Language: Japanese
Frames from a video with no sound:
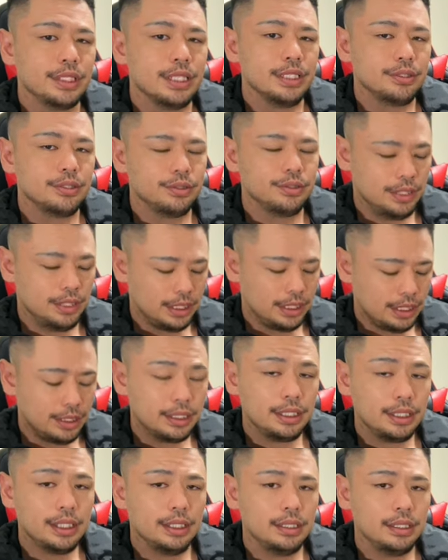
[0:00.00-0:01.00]
何やっちゃ裏
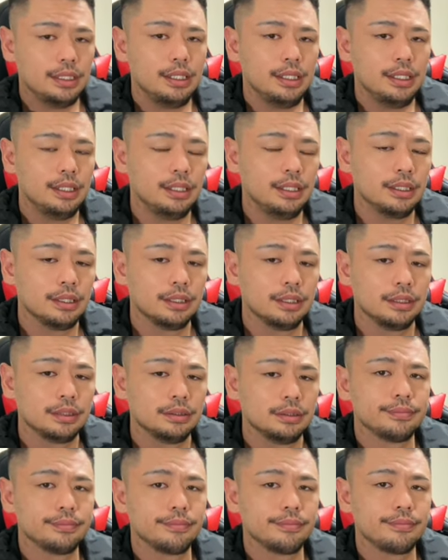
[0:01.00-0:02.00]
切ってたって。う
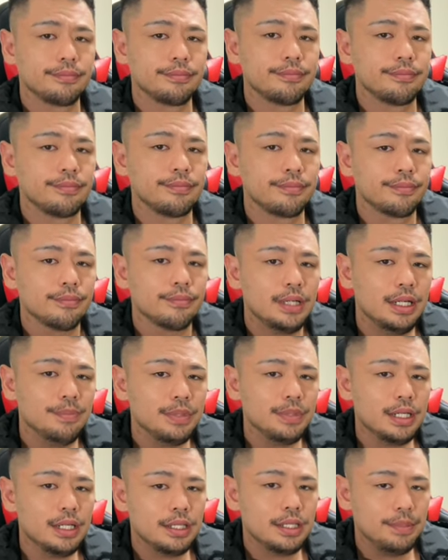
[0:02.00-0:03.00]
ん、
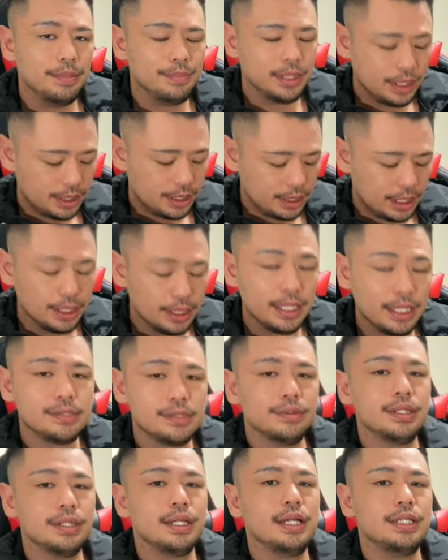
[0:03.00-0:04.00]
あ、皆さん右下
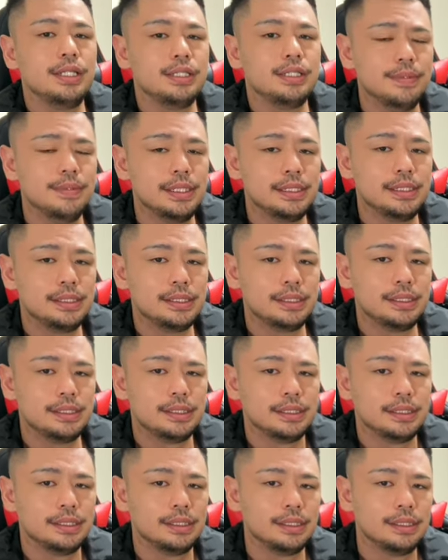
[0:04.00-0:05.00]
ナイスお願いしま
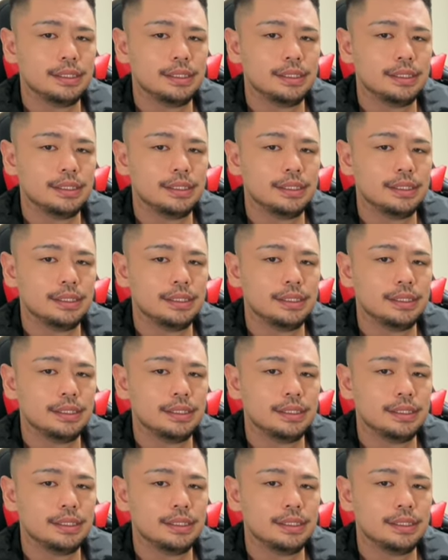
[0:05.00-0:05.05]
す。